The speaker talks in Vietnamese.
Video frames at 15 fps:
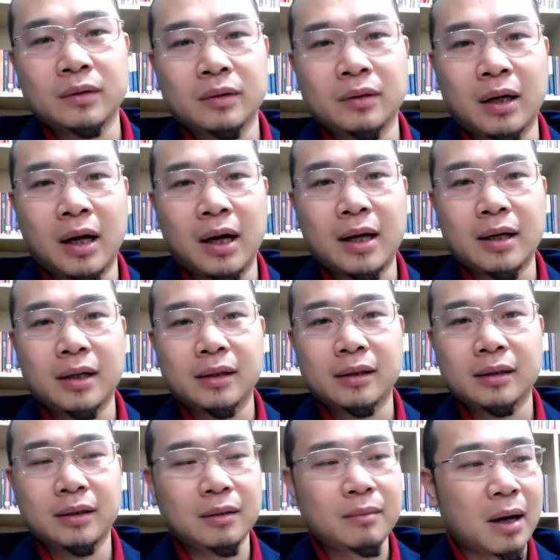Đấy,
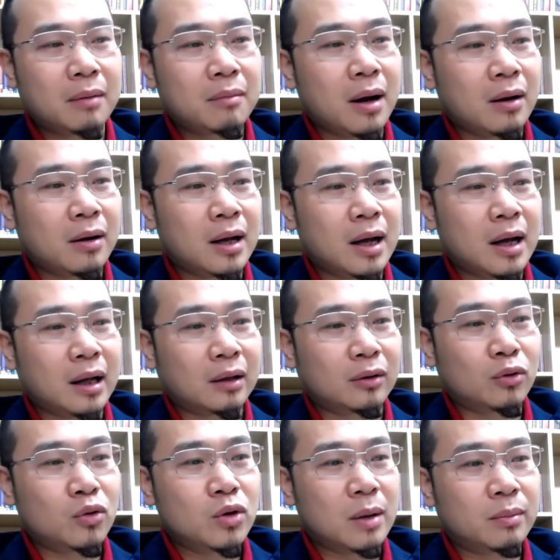thì bạn bảo là
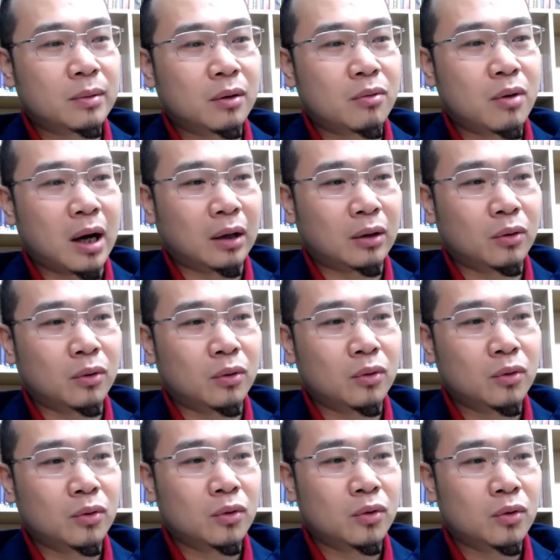thu nhập được khoảng độ
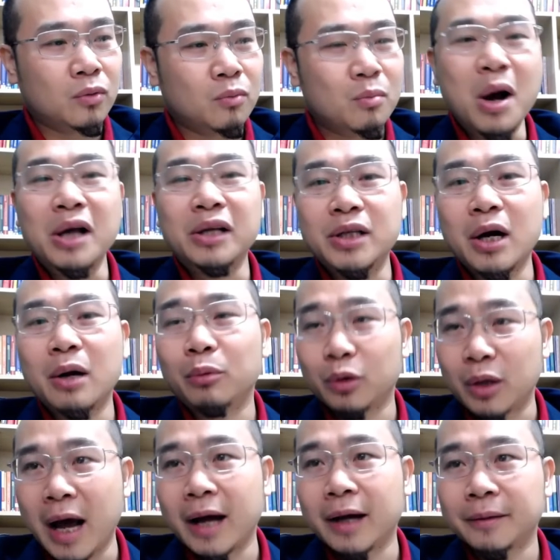mười triệu một
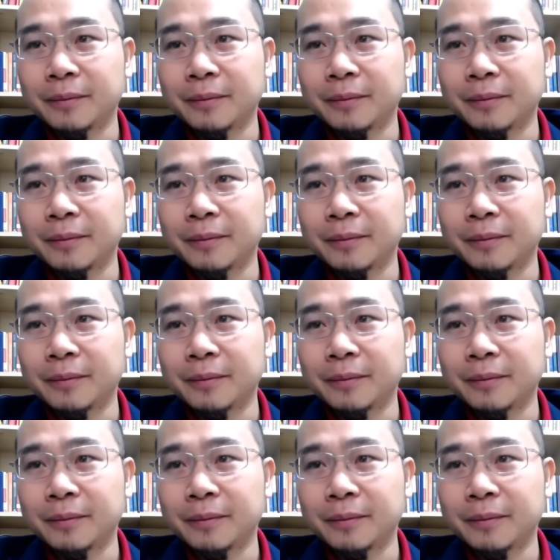tháng.